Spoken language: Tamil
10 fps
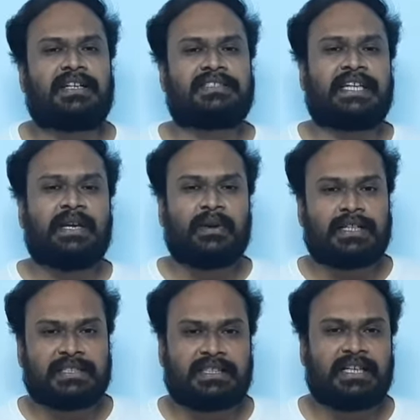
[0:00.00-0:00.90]

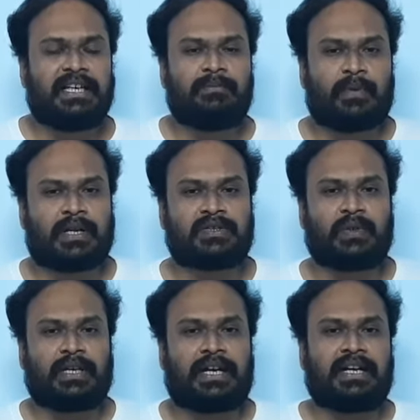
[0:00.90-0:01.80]
செக்யூலரிசத்துக்கு இம்பார்ட்டன்ஸ்
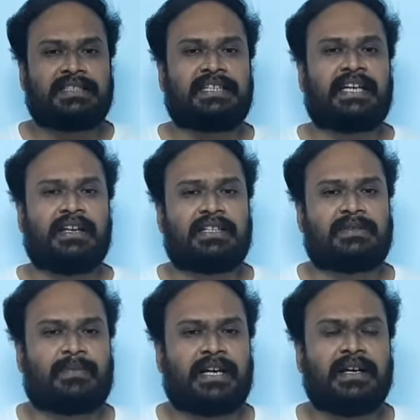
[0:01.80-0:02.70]
கொடுக்குறாங்க
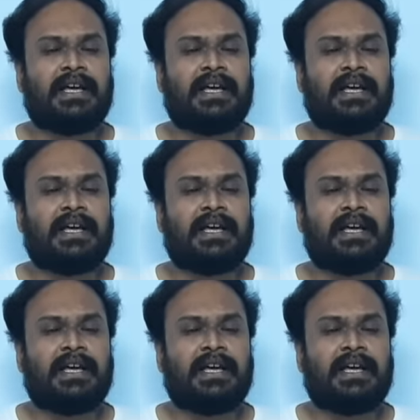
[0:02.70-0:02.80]
செக்யூலரிசம்னா